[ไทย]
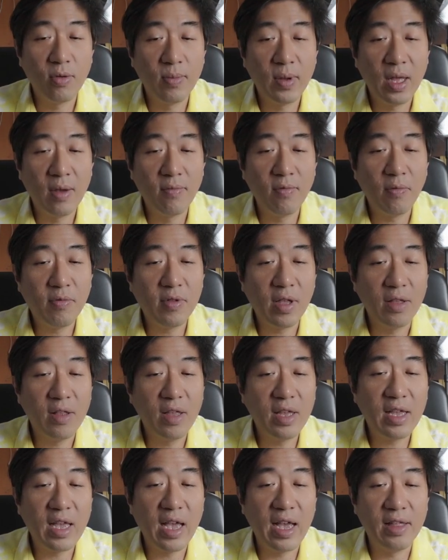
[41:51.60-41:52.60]
ชวนมาทำเว็บไซต์
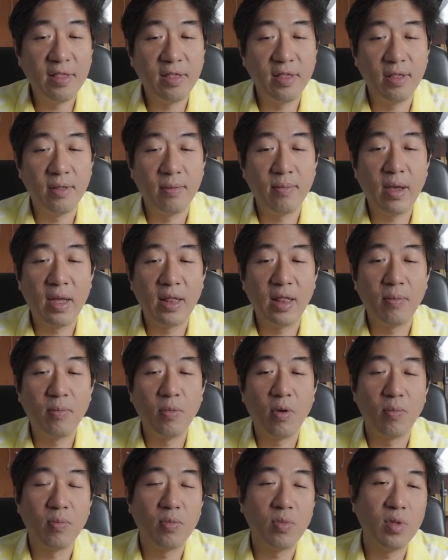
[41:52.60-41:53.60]
ด้วยกันผ่านระ
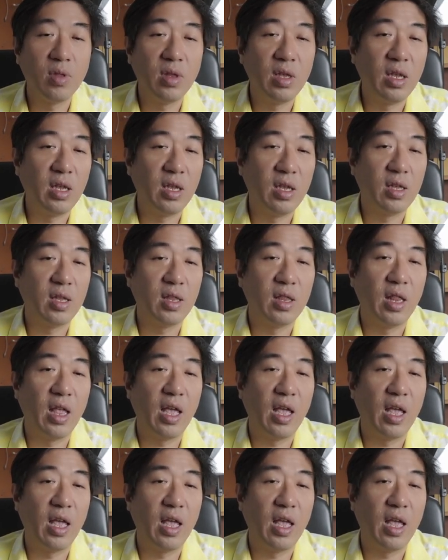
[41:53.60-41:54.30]
บบนี่